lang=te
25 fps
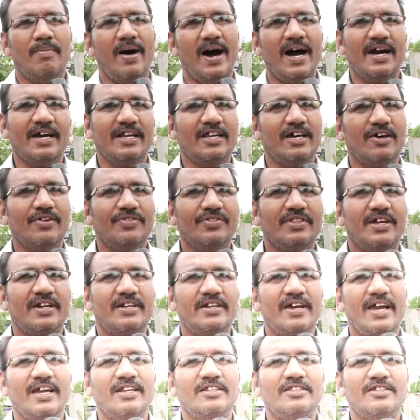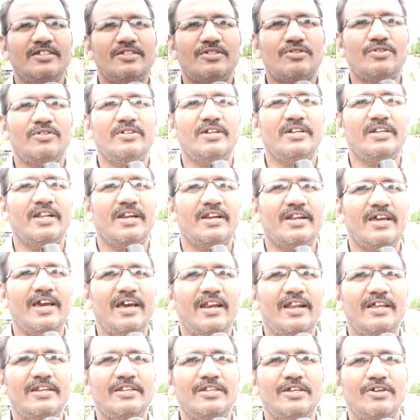బాగానే ఉందండి ఆయన తీసుకున్న
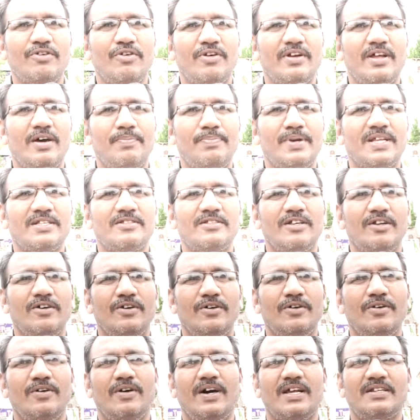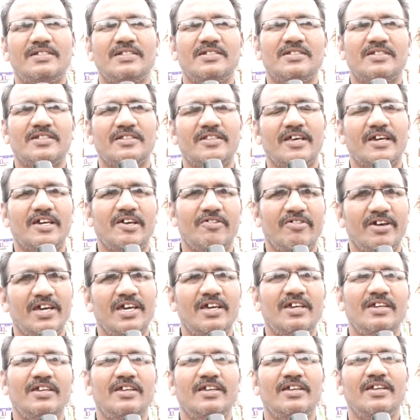నిర్ణయాలన్నీ కూడా ప్రజలు హర్షించదగ్గవే